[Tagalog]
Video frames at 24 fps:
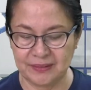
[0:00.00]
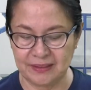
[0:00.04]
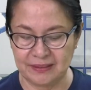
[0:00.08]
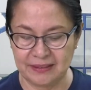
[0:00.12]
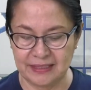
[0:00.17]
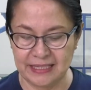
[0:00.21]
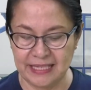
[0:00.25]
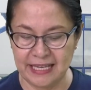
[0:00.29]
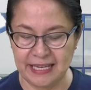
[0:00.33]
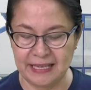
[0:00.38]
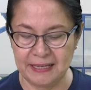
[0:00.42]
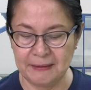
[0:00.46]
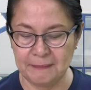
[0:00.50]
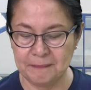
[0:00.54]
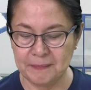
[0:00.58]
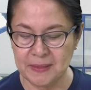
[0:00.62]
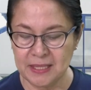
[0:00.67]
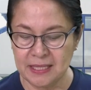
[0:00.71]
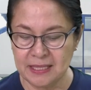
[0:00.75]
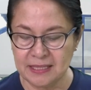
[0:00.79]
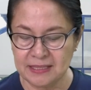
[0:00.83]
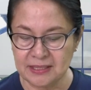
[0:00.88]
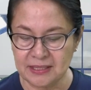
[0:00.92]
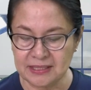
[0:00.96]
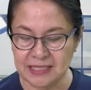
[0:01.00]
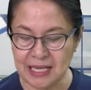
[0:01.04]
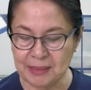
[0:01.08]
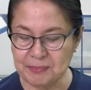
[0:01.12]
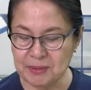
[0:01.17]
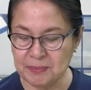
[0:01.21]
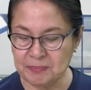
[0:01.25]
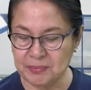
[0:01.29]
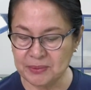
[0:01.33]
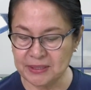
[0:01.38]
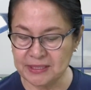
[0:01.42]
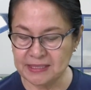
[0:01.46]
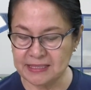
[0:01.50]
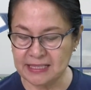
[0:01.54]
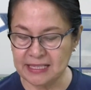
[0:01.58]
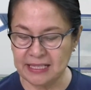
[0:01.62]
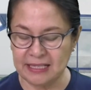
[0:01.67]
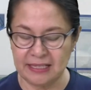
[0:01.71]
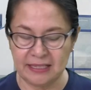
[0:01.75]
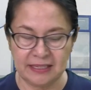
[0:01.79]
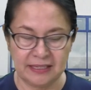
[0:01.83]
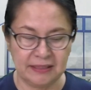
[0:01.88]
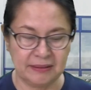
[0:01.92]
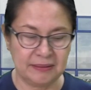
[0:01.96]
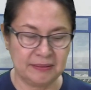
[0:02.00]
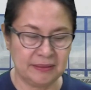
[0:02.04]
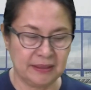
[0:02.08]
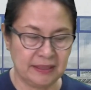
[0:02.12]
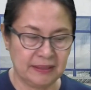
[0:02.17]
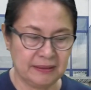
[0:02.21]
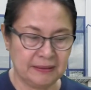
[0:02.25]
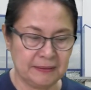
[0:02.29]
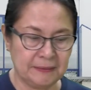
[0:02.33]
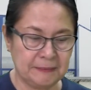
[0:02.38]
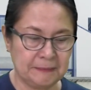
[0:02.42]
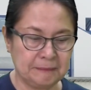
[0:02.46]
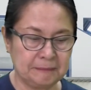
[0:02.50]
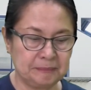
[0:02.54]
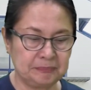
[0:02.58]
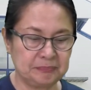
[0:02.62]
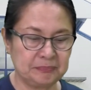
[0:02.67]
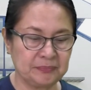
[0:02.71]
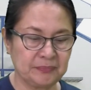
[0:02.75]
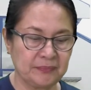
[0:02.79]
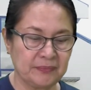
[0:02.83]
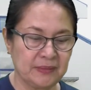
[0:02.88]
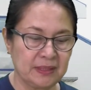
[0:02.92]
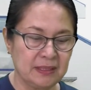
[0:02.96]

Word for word: Okay? So sabi po sa um,